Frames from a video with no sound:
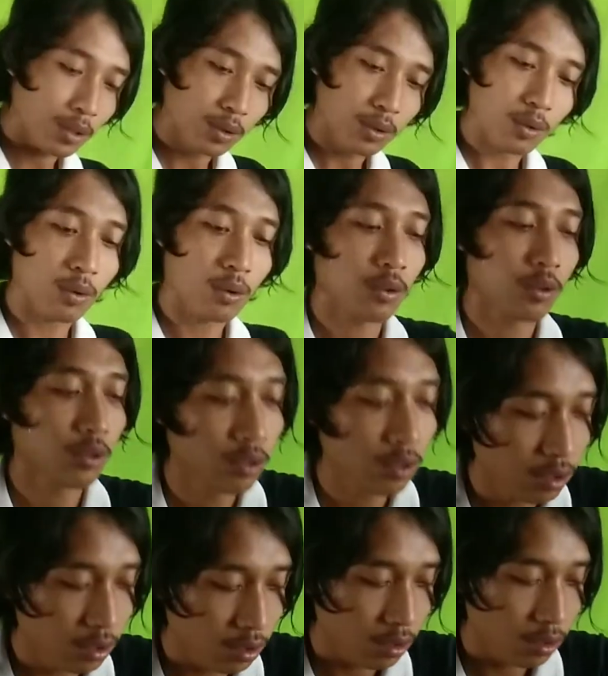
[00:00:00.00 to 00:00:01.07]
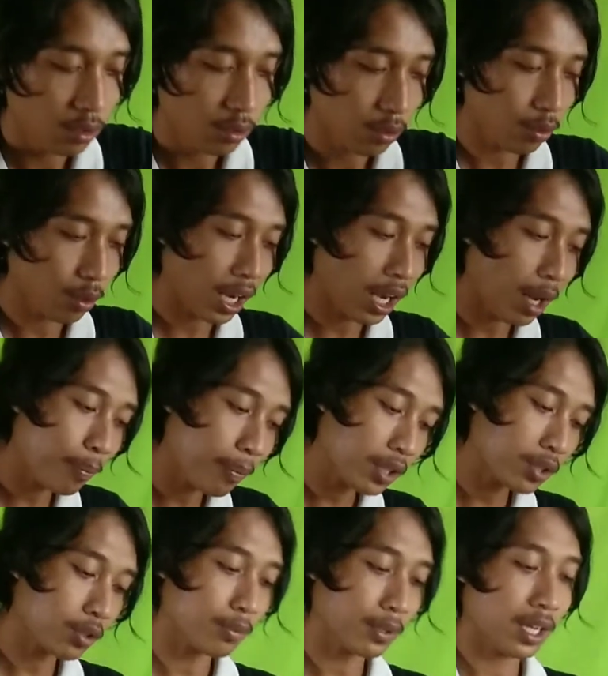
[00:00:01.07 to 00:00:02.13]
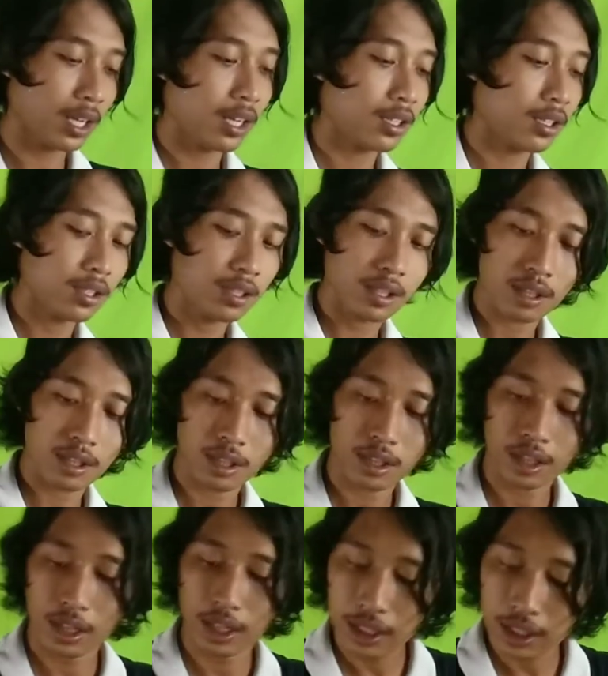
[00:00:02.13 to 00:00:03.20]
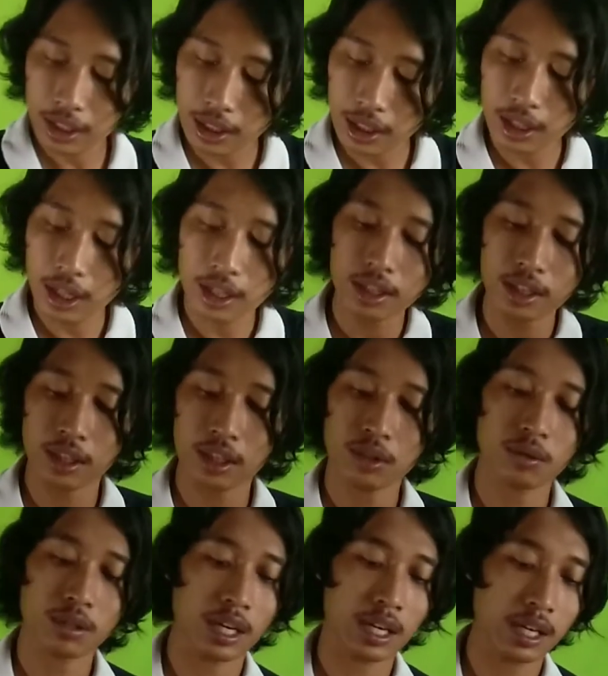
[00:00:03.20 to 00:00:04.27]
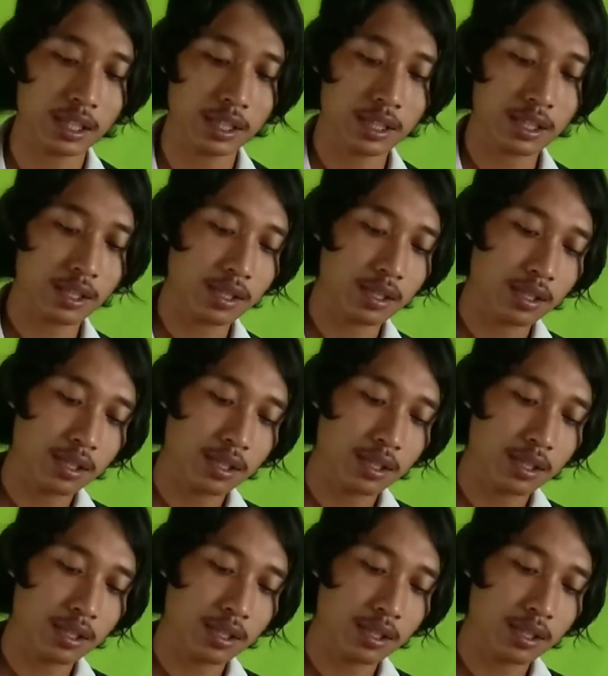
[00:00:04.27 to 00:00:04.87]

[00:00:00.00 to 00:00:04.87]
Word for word: tuh, kurang apa coba enaknya jadi adik gitu guys